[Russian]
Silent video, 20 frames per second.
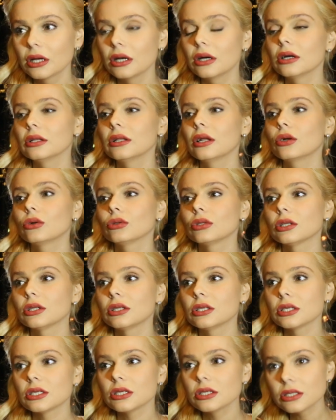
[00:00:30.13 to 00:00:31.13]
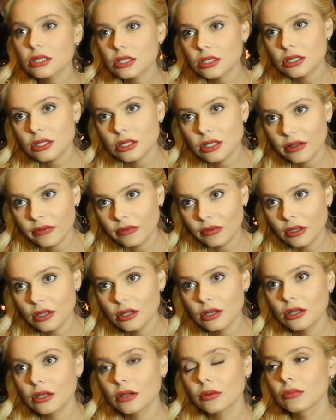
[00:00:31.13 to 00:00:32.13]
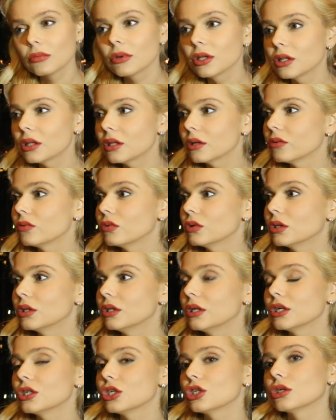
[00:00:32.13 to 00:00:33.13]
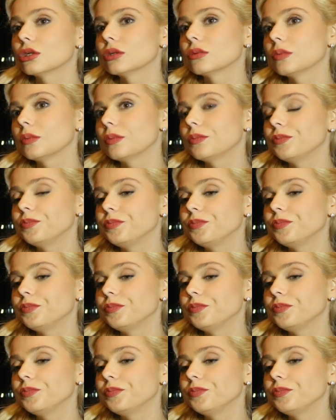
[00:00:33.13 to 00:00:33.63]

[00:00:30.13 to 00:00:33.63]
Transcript: а народ относился с доверием. Это вот даже